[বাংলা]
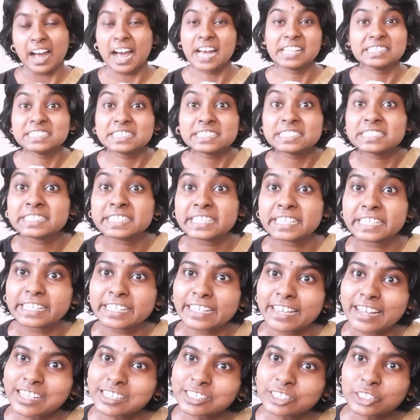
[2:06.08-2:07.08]
আচ্ছা
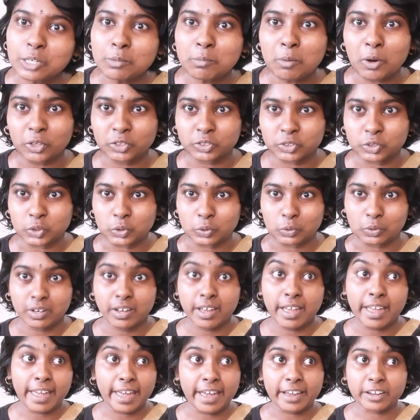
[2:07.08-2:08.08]
সিরিয়াল তো বন্ধ
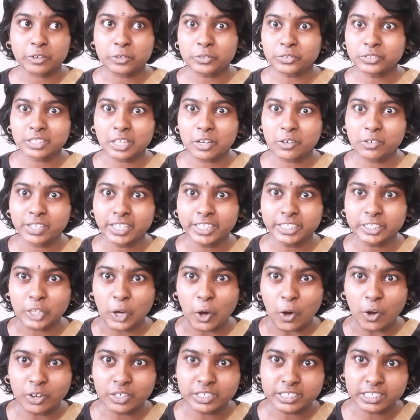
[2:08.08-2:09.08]
এখন তাহলে
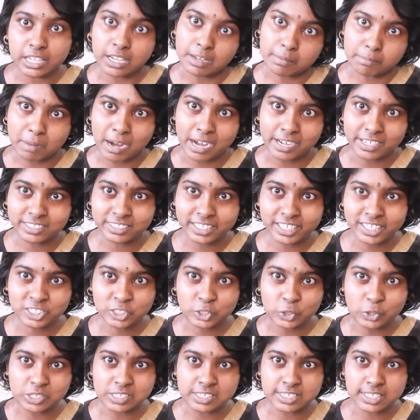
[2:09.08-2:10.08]
ঢংটা বাড়িতেই
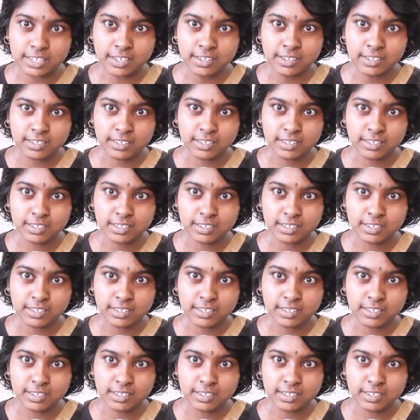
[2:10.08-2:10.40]
চলছে